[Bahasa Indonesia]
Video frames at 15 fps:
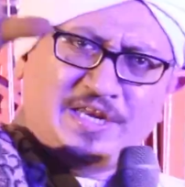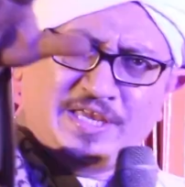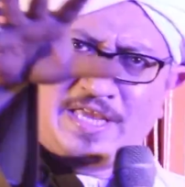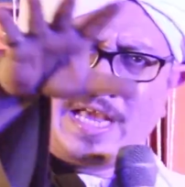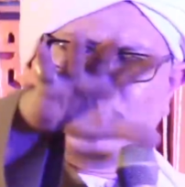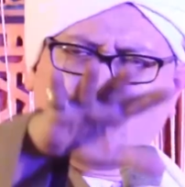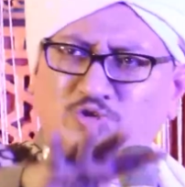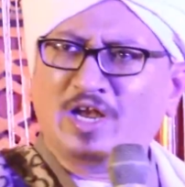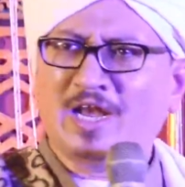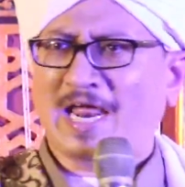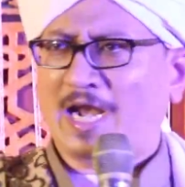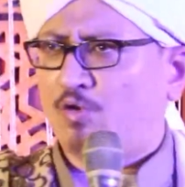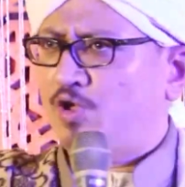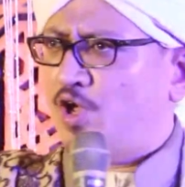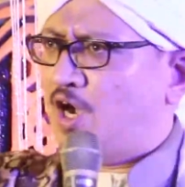ini yang sudah
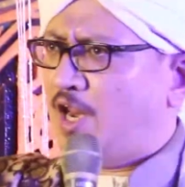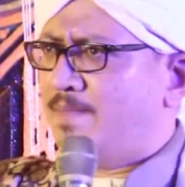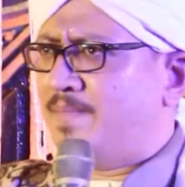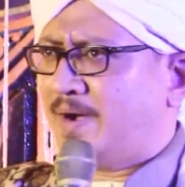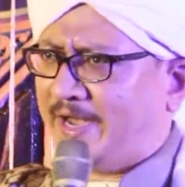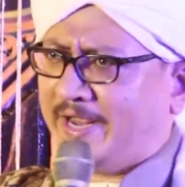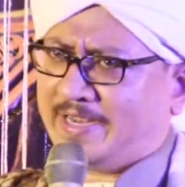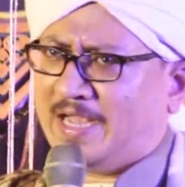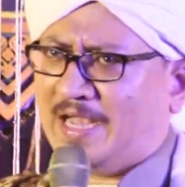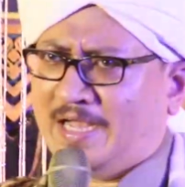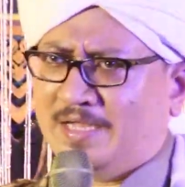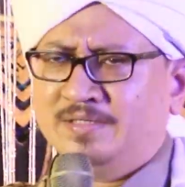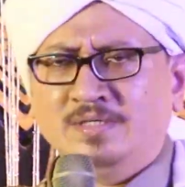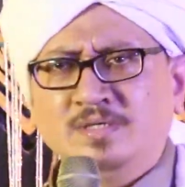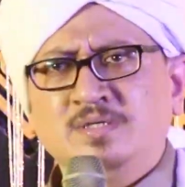dilalui oleh
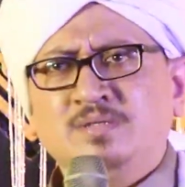mereka,